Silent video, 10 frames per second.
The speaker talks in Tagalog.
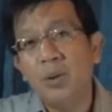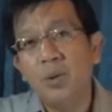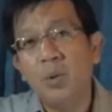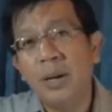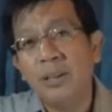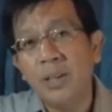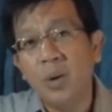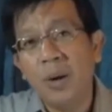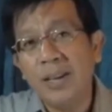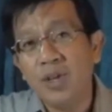to uh,
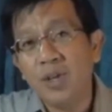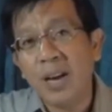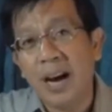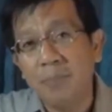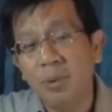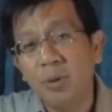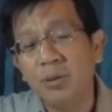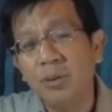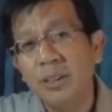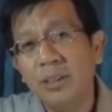DOH
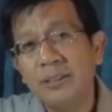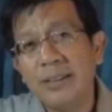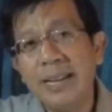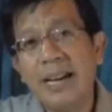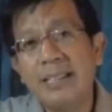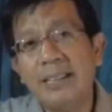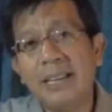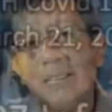kahapon, 307